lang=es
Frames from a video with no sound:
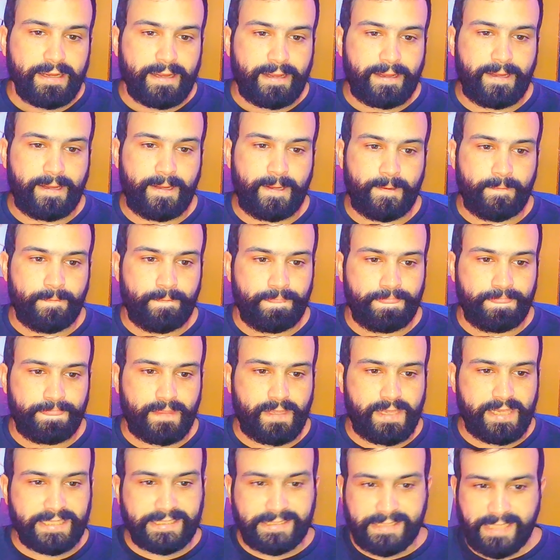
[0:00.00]
Em,
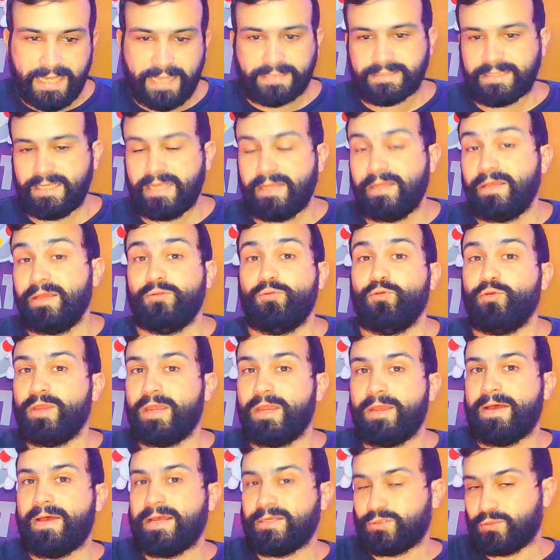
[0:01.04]
quizás si tú
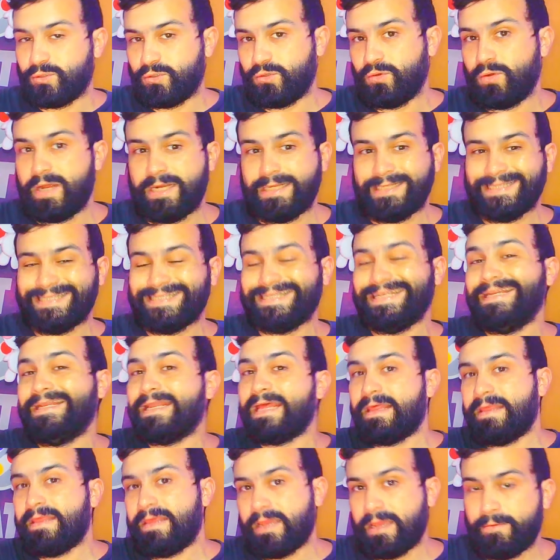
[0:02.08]
llevas a Zoroark sin
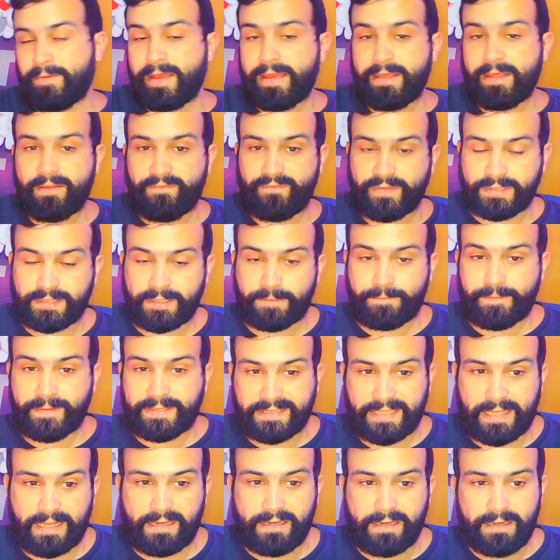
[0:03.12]
nadie que baje defensa
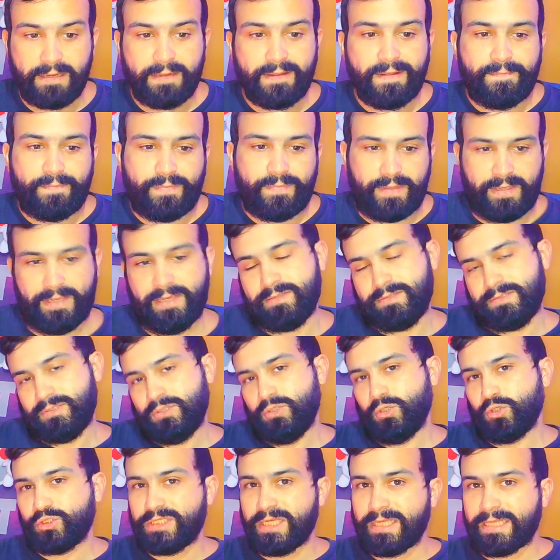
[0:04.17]
especial, eh,
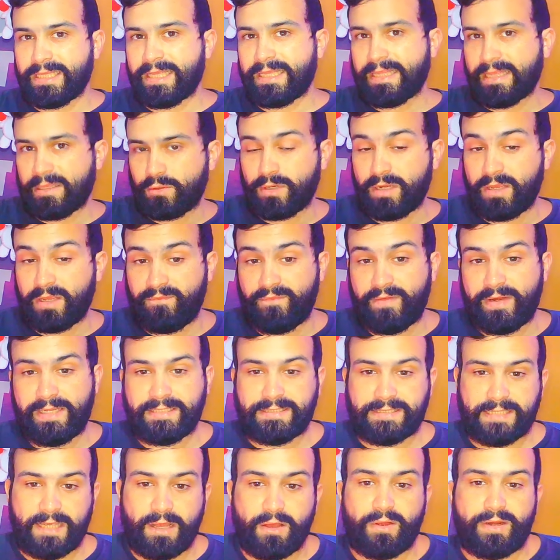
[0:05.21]
no sientas tanto la
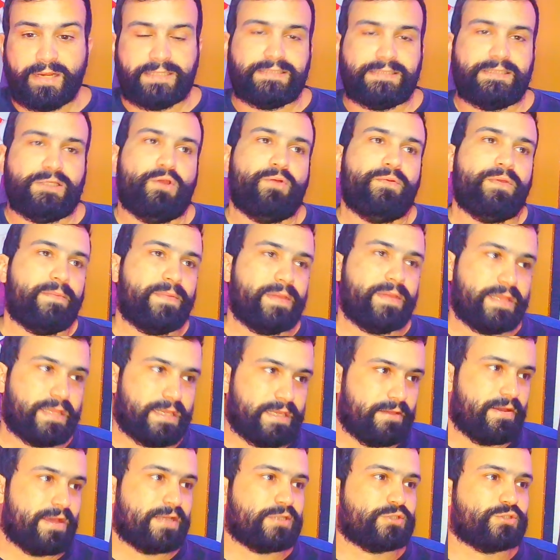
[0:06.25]
diferencia. Ahora, si obviamente
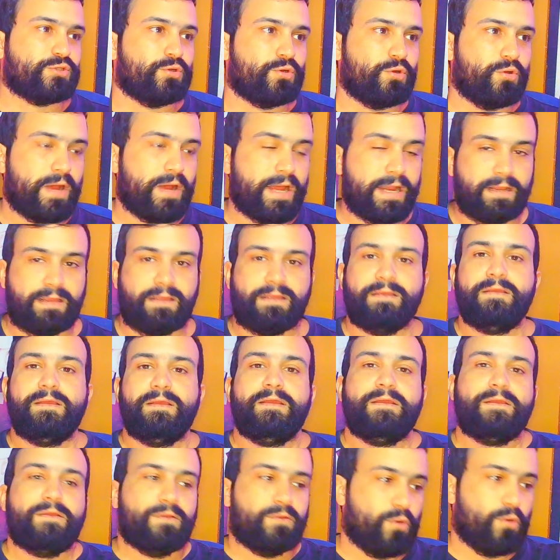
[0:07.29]
llevas a Zoroark
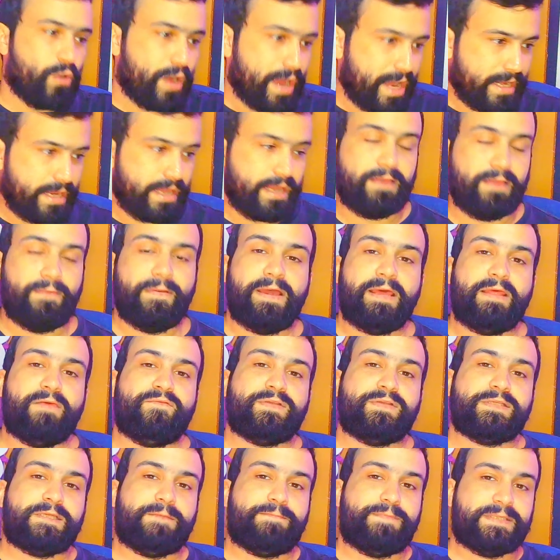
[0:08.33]
con alguien que baje
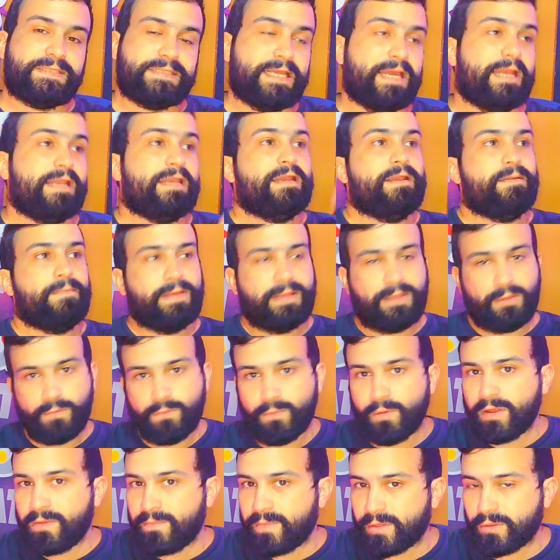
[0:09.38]
defensa especial y metes un
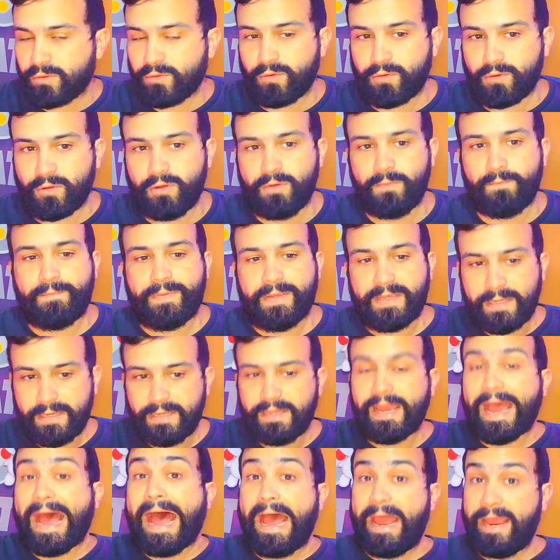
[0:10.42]
movimiento compi,
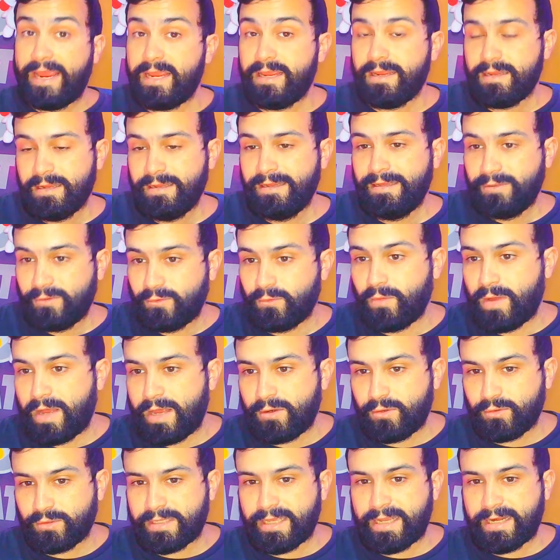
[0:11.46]
ahí tú vas a
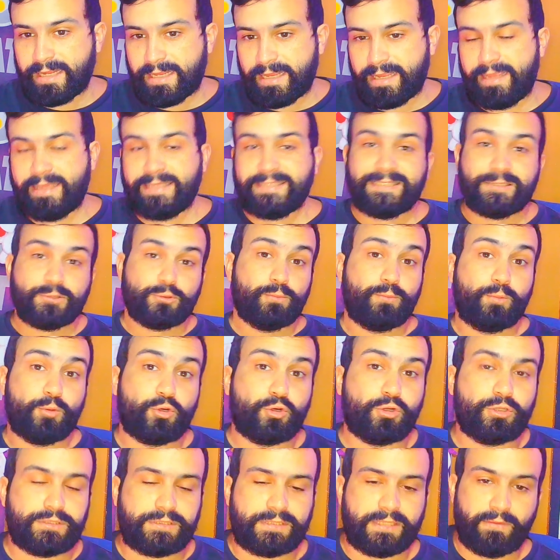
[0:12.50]
notar que ese
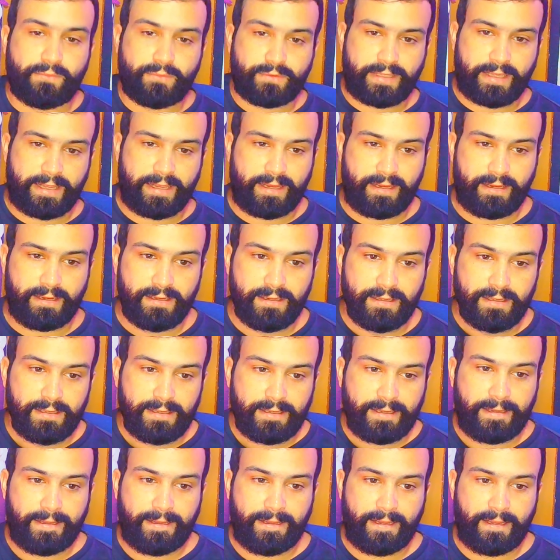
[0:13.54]
subrol sabotaje
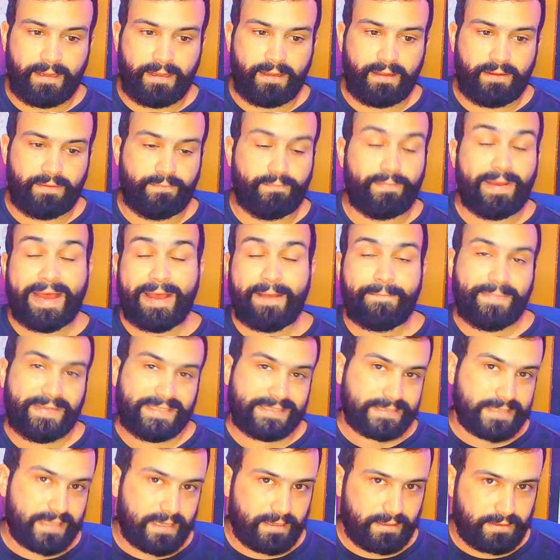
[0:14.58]
eh, va a
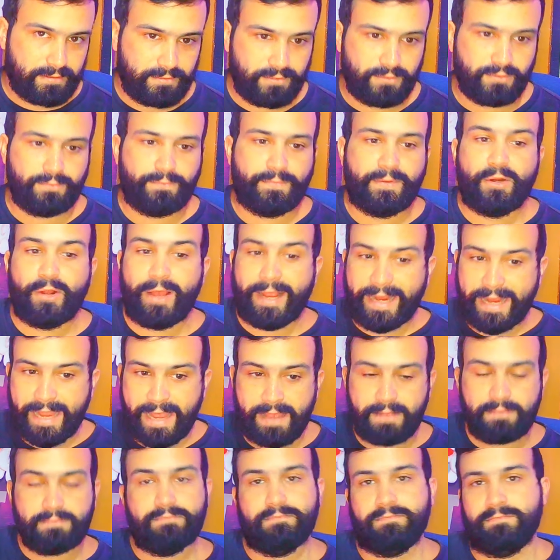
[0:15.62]
pesar, ¿no? Pero acá,